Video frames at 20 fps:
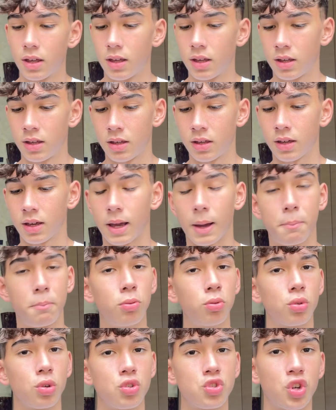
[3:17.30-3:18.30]
Eh,
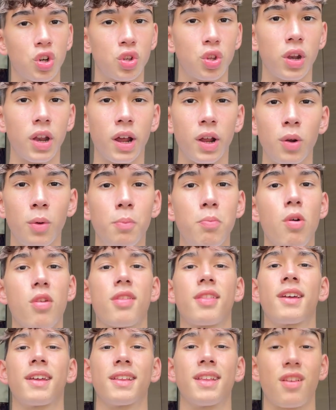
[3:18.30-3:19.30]
Caputo è un giocatore che non può
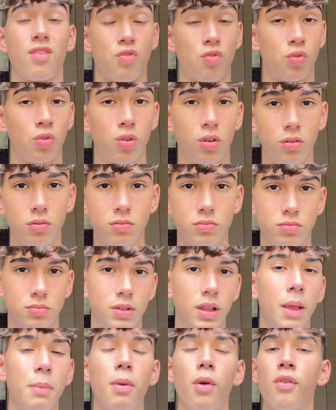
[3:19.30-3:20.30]
stare da solo,
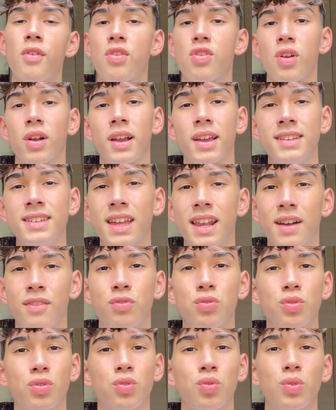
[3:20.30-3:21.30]
l'abbiamo visto anche ieri, ha
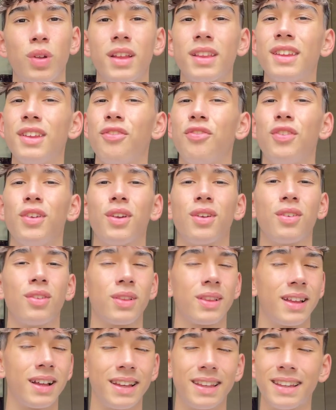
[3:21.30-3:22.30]
avuto una
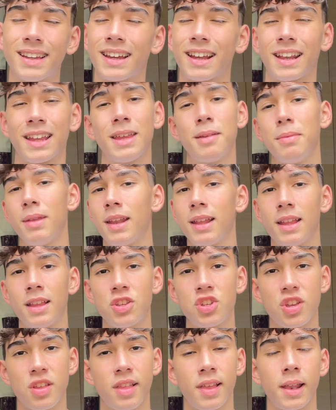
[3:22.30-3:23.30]
difficoltà incredibile nel
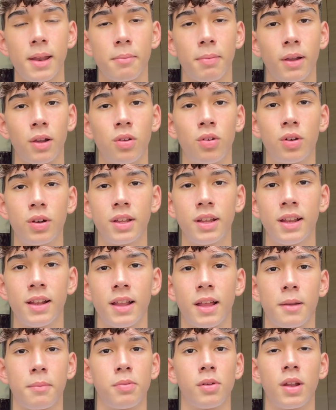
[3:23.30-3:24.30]
gestire i palloni,
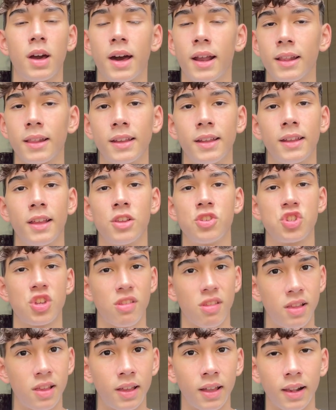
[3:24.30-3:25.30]
nell'arpionarli, nel
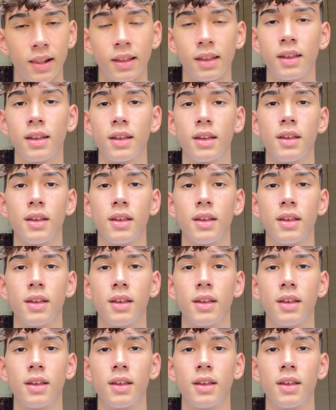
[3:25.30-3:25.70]
gestirli.